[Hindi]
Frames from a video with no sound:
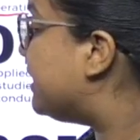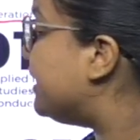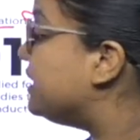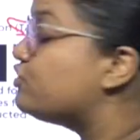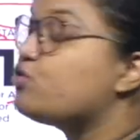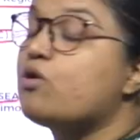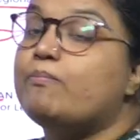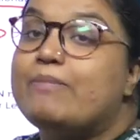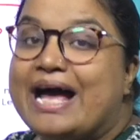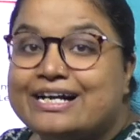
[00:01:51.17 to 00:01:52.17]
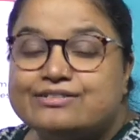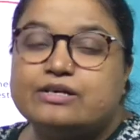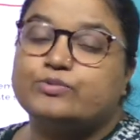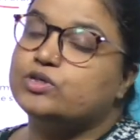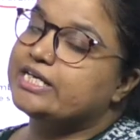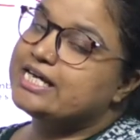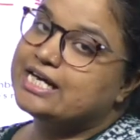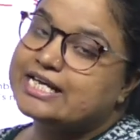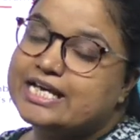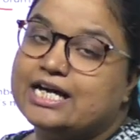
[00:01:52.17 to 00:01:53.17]
ने इसको बैक सपोर्ट
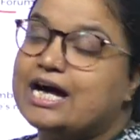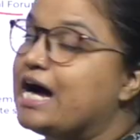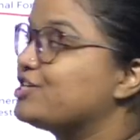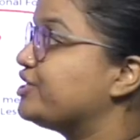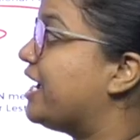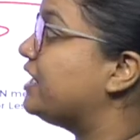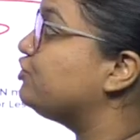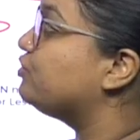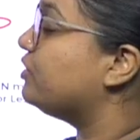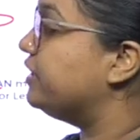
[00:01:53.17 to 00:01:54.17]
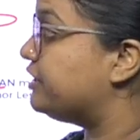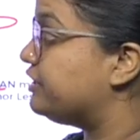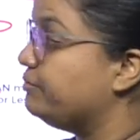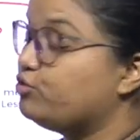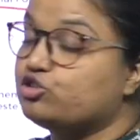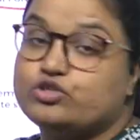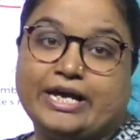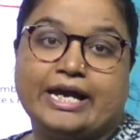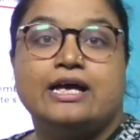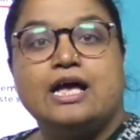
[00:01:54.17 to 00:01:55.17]
किया कि हाँ आशियान जो इस तिमोर जो
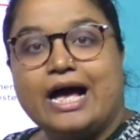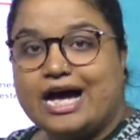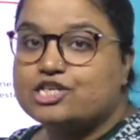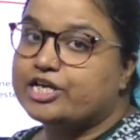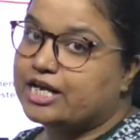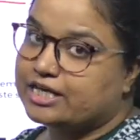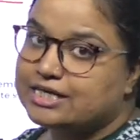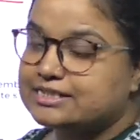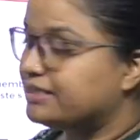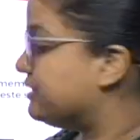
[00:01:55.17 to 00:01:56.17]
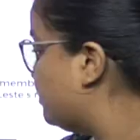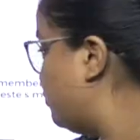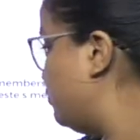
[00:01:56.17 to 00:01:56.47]
है आशियान का सदस्य